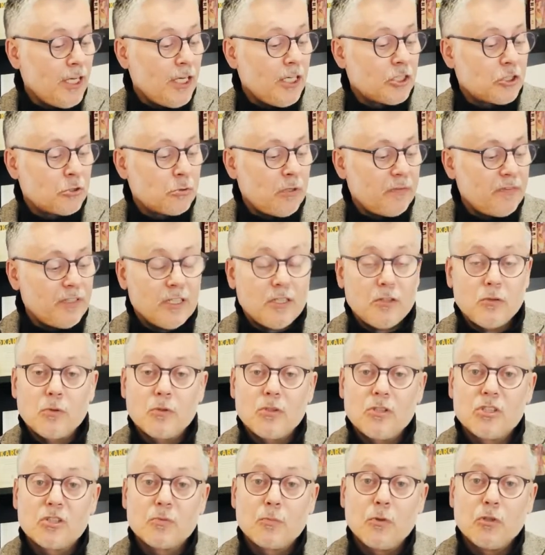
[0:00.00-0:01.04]
człowiek,
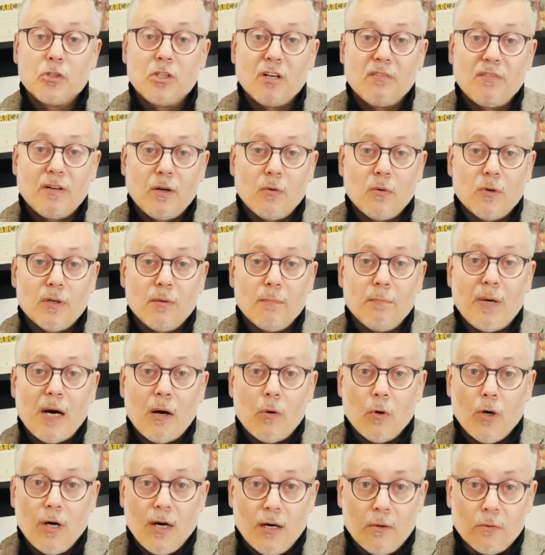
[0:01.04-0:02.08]
który zbudował
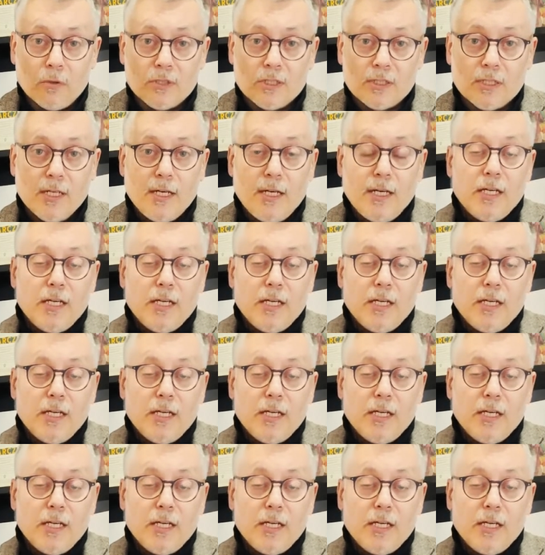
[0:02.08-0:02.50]
Bauhaus,